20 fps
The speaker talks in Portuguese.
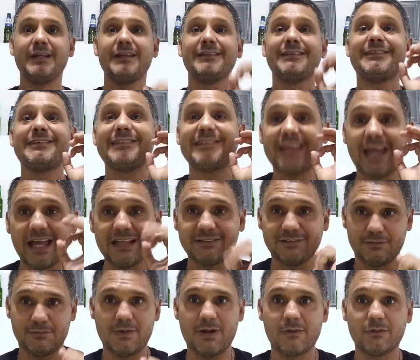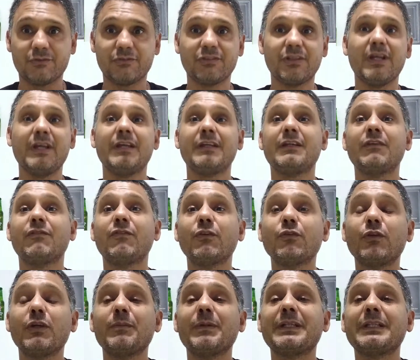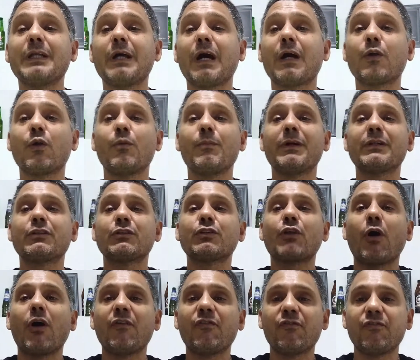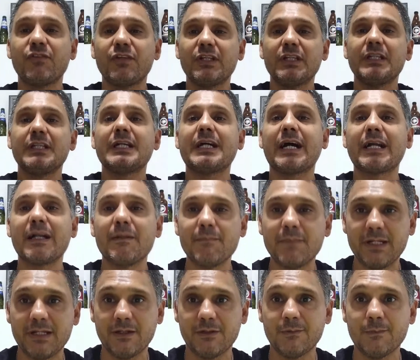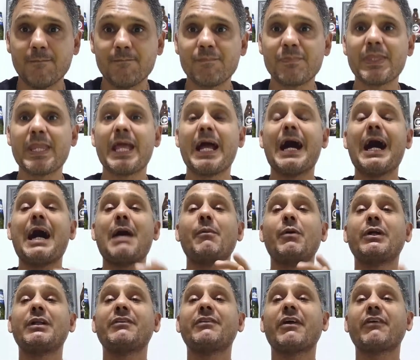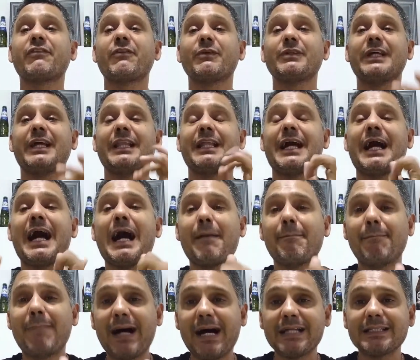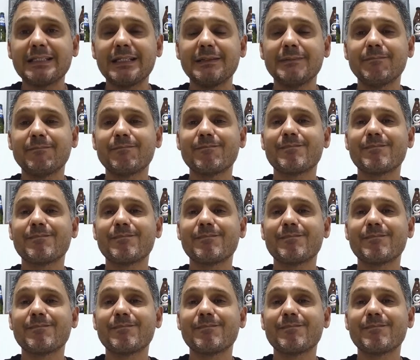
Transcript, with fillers: 7 maltes que vão nos remeter aroma toffee, caramelo. A harmonização dela, rabada,